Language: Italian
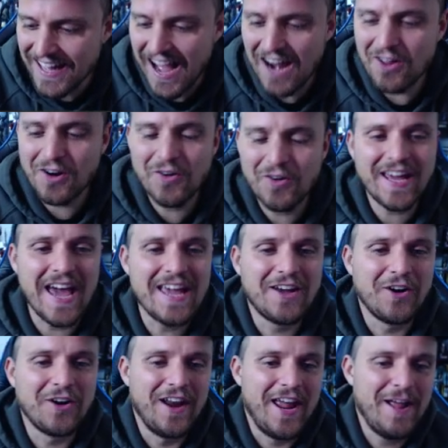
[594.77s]
Allora, ok,
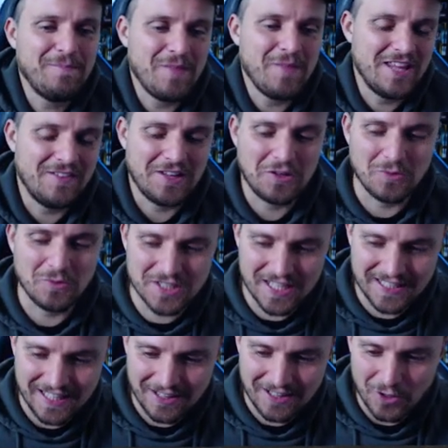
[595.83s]
Kone è diventato un
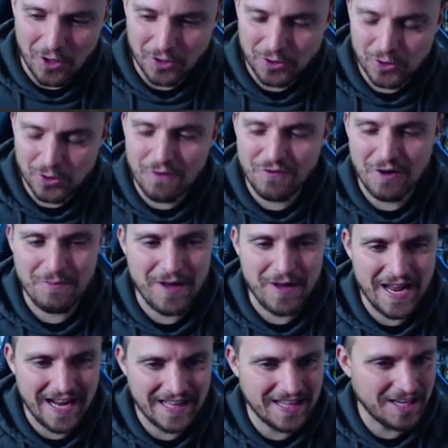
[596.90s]
78, va
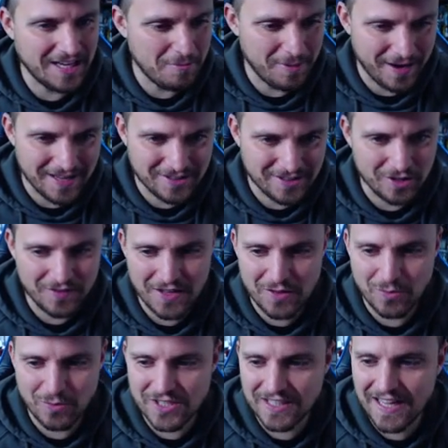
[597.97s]
bene, Nadir in prestito è
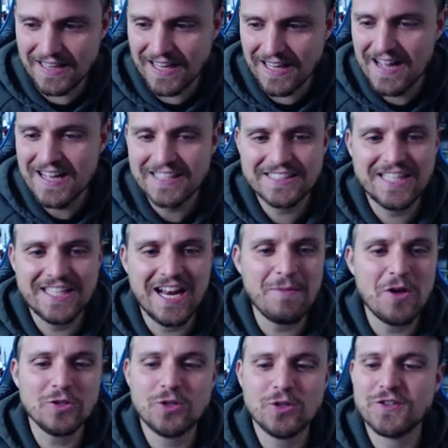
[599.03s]
diventato un 70.
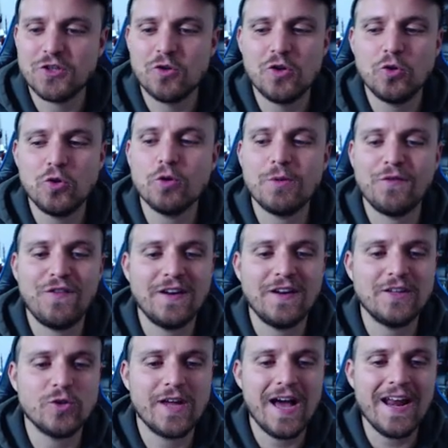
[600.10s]
Sellami, io sto facendo di tutto per
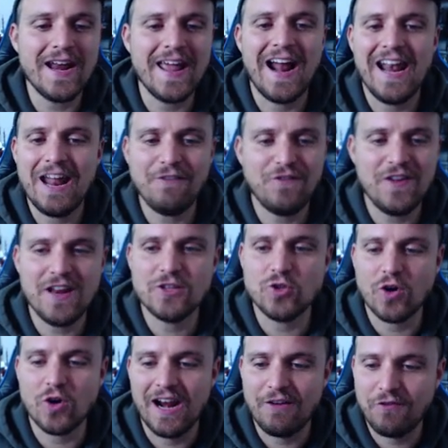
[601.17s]
farti giocare e alla fine
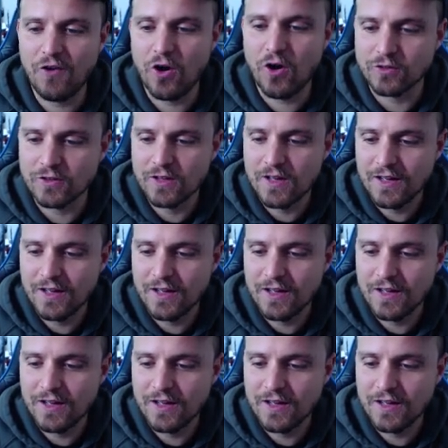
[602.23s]
gioca la FON.